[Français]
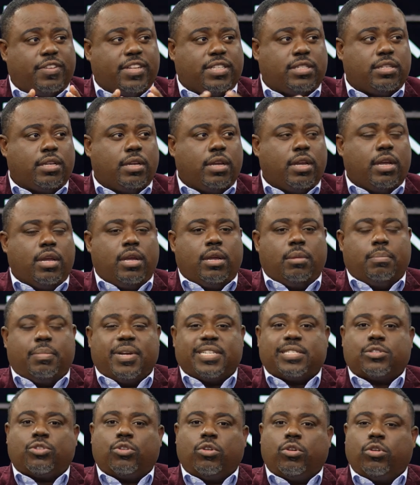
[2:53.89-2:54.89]
Mm-hmm.
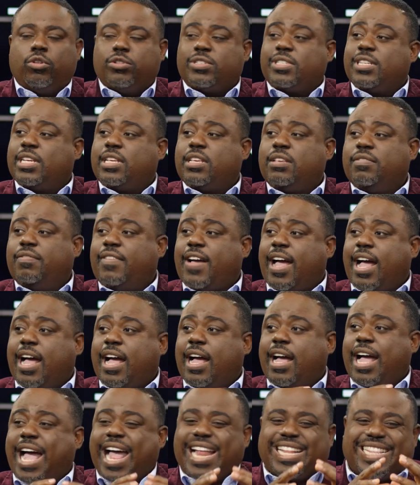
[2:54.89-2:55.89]
Parce que ce qui
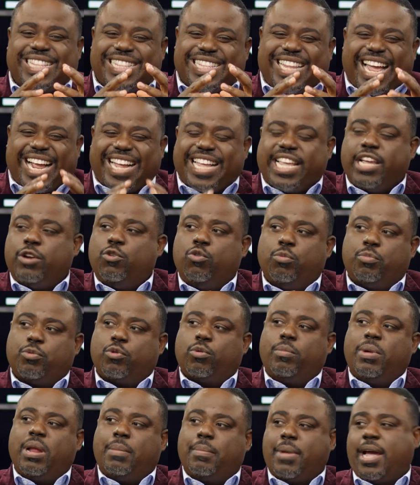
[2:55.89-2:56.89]
va attaquer le
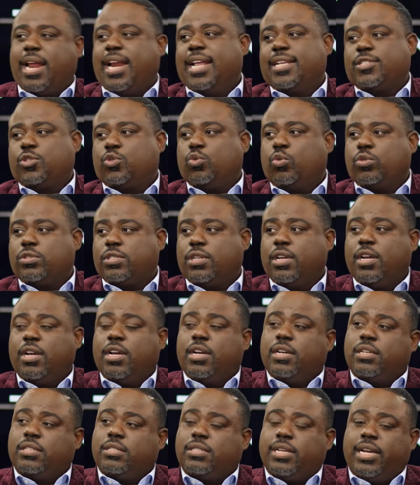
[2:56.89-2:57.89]
problème à la source,
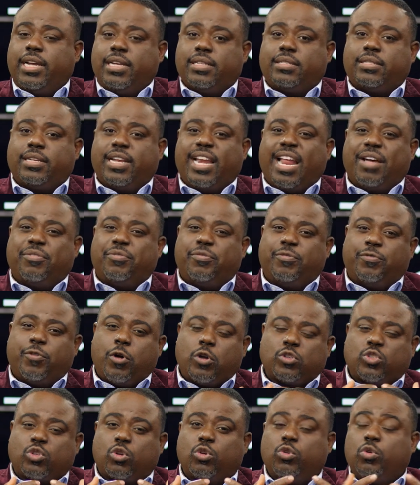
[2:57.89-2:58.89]
c'est la
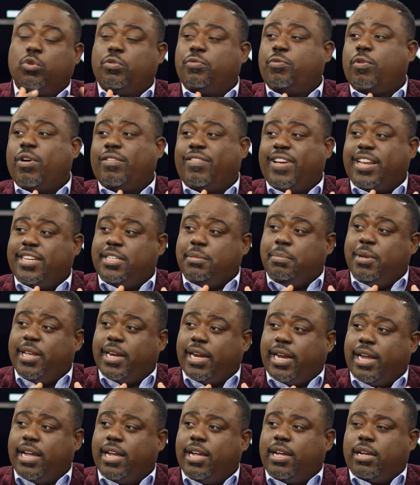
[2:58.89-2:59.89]
force que notre foi va
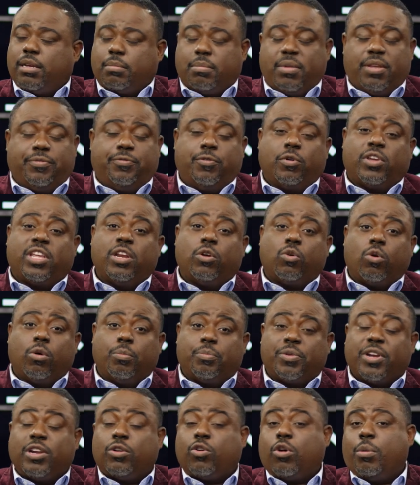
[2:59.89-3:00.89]
libérer. Il faut qu'ils
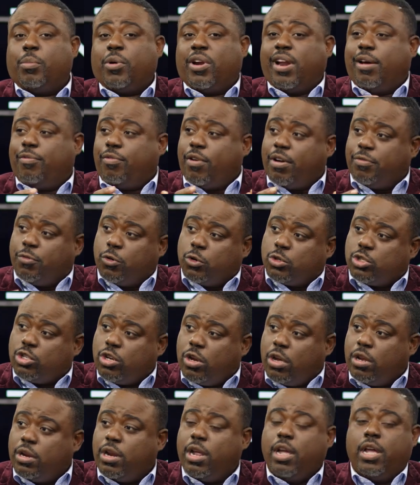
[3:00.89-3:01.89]
comprennent comment la foi
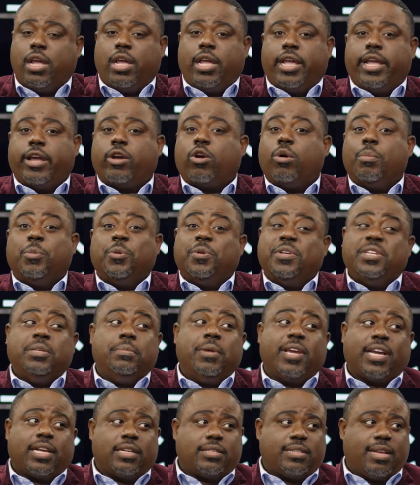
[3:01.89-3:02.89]
fonctionne mm-hmm. et comment
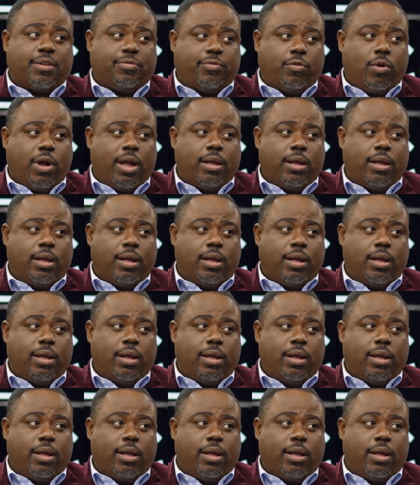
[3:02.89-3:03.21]
libérer sa foi.